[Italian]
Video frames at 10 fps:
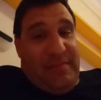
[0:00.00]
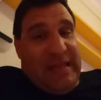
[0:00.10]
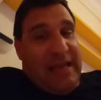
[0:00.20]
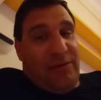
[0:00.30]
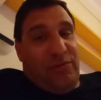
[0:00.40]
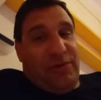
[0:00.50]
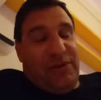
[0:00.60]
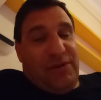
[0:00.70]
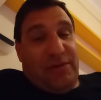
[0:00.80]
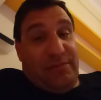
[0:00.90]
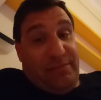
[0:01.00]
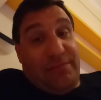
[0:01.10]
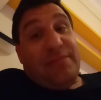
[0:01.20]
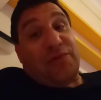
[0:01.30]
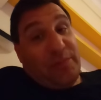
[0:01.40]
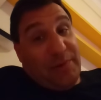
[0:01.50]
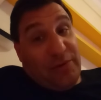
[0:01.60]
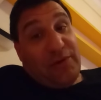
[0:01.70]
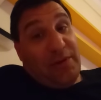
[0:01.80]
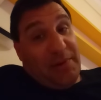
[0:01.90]
da adulti, ci,
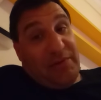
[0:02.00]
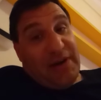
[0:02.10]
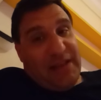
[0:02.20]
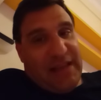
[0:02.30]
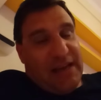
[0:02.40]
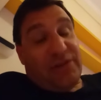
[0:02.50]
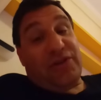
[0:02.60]
soprattutto dopo i 40 anni,